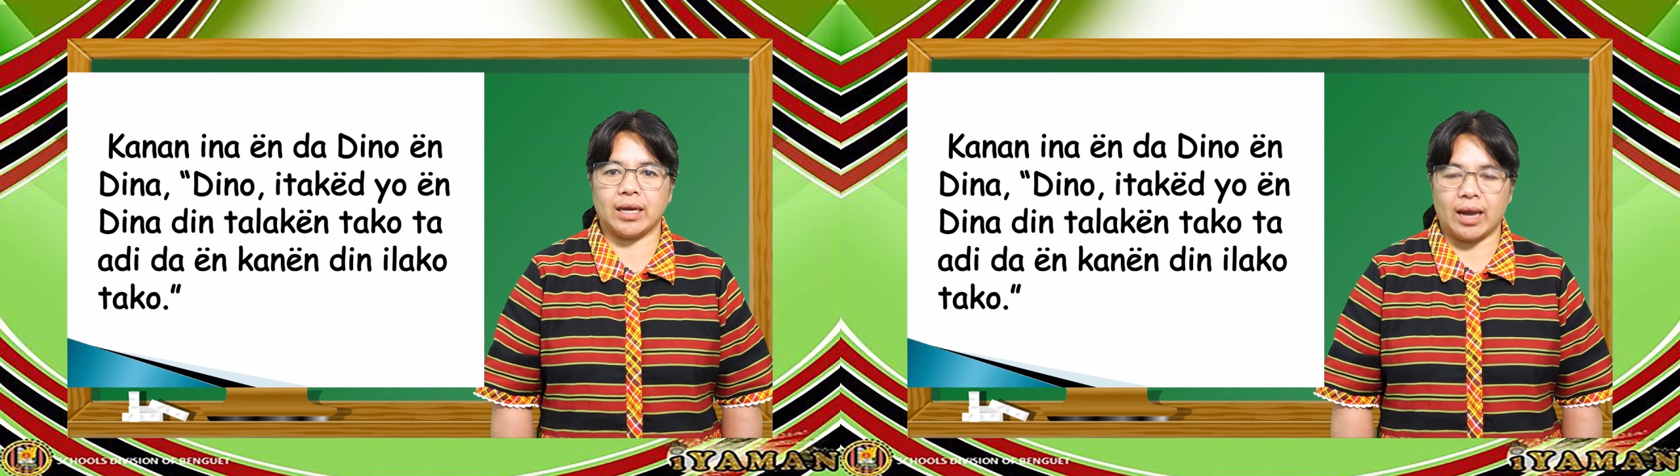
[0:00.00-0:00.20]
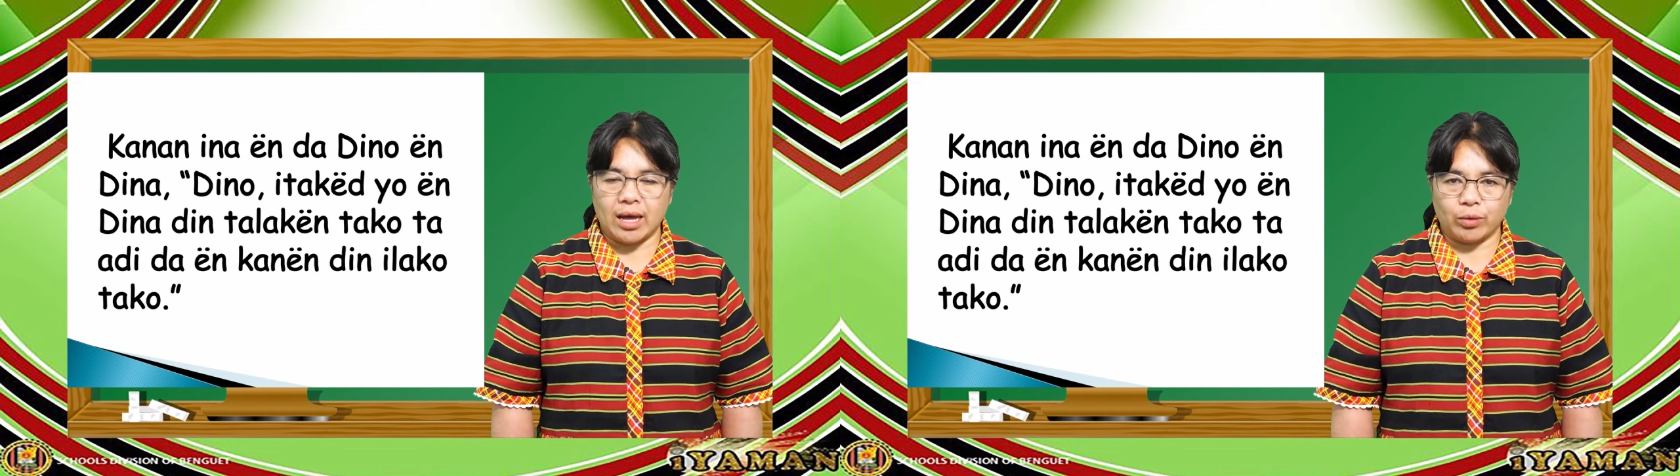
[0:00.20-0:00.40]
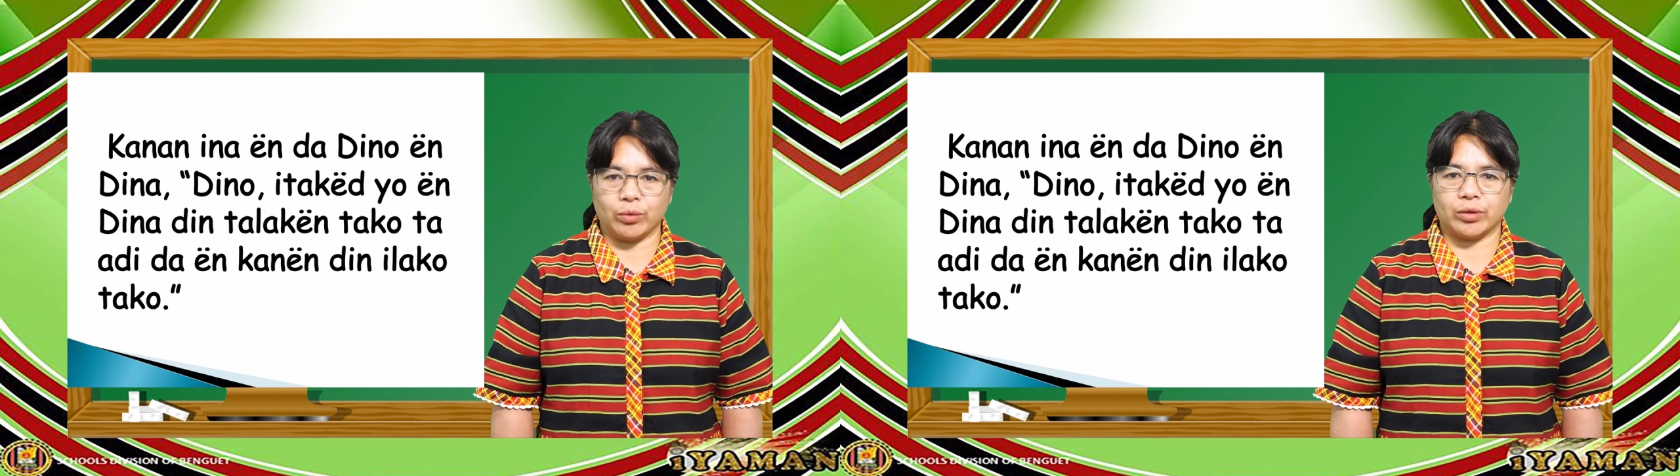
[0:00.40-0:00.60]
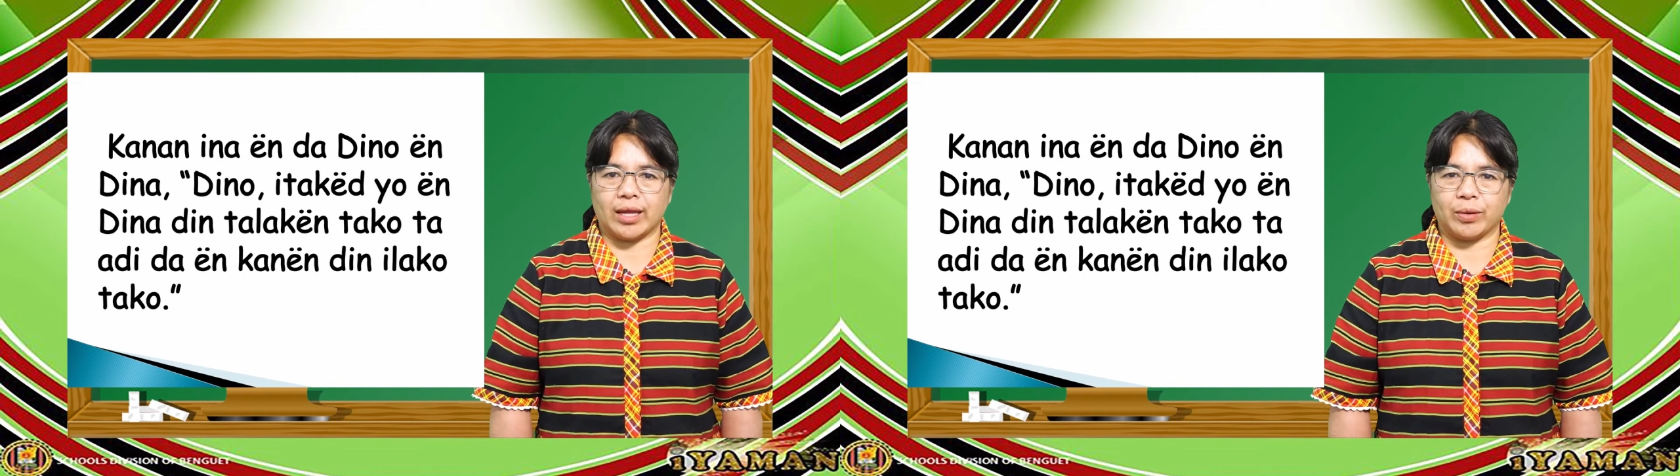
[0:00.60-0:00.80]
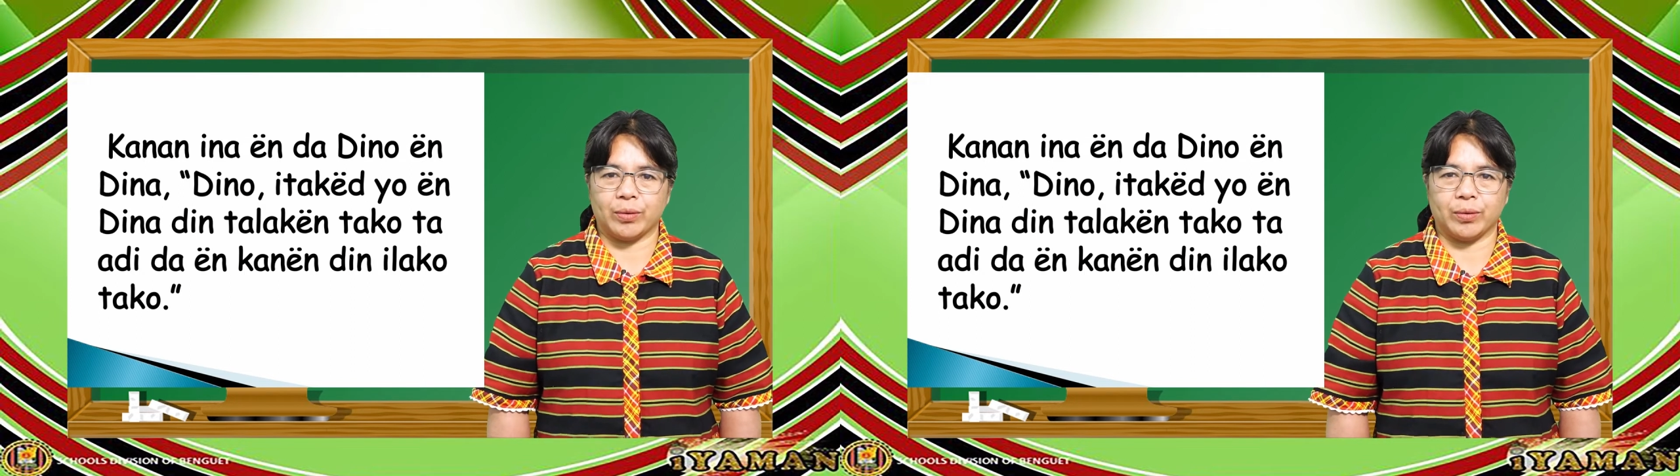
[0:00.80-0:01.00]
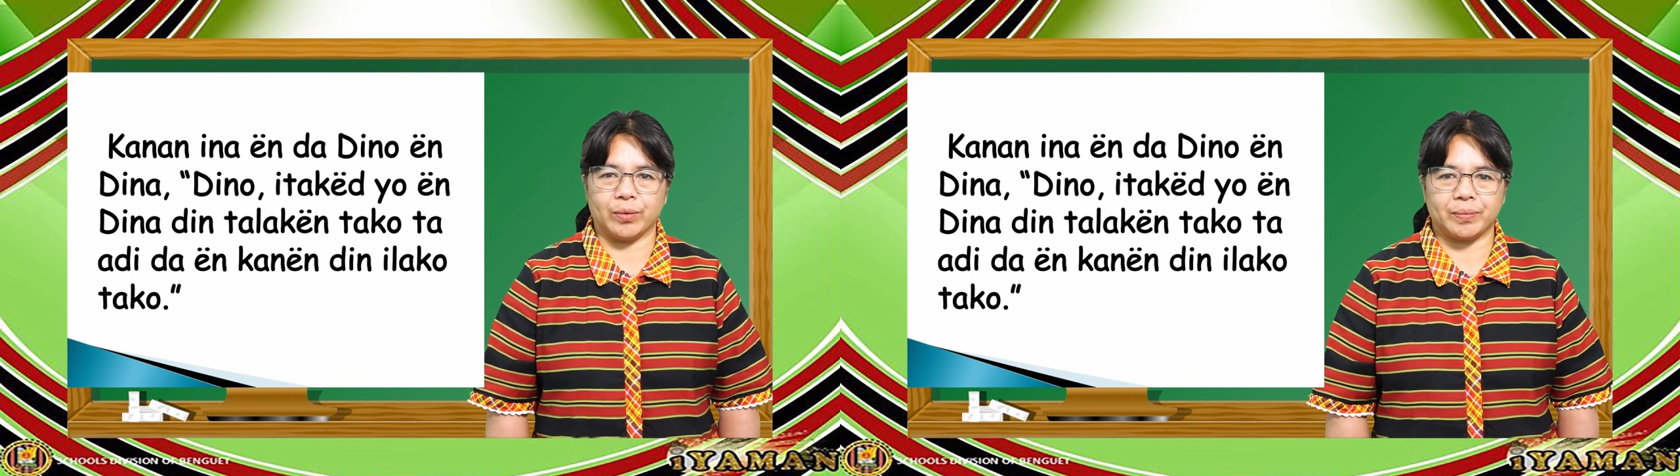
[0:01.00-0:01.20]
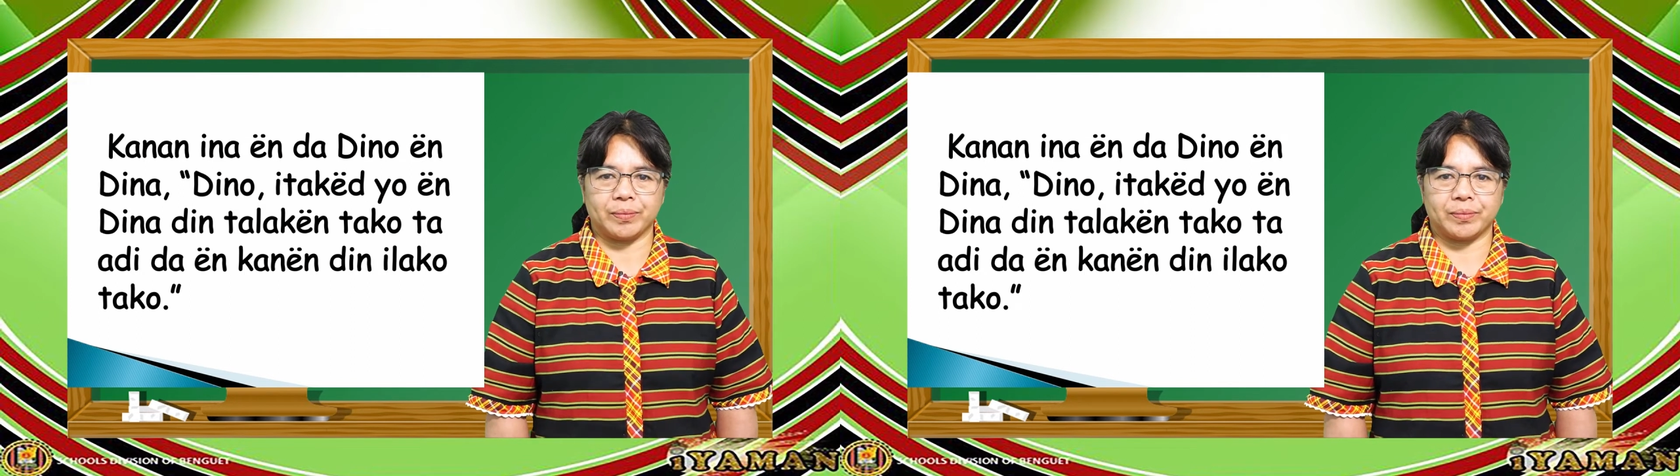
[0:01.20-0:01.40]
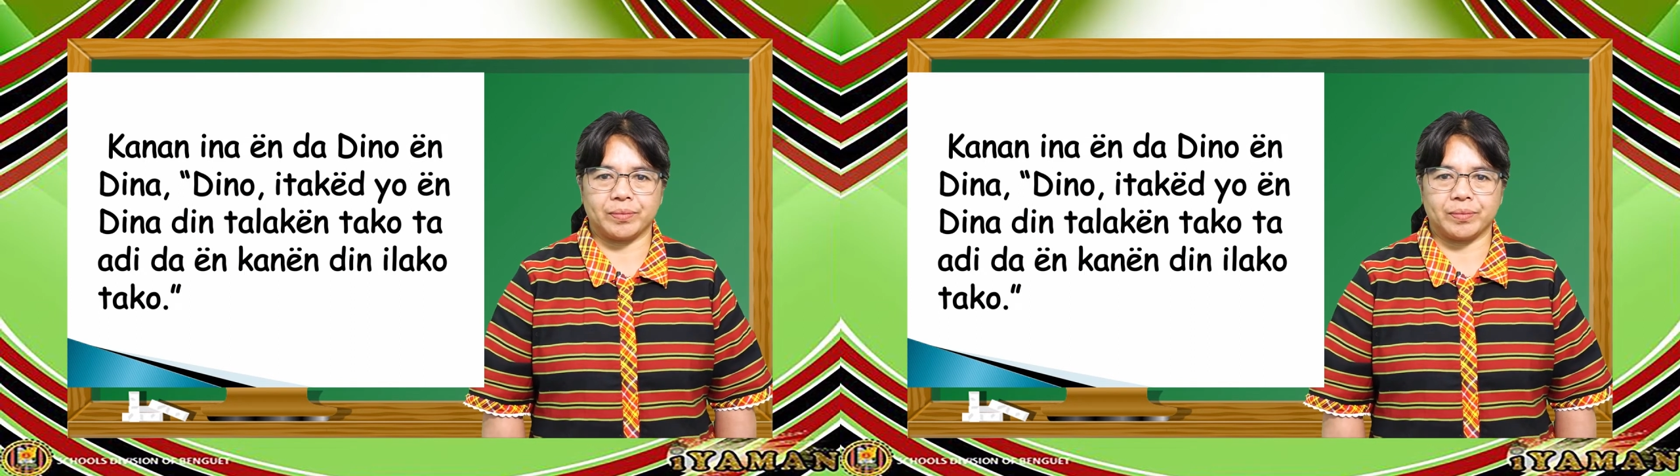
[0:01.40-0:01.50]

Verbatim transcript: ilako tako.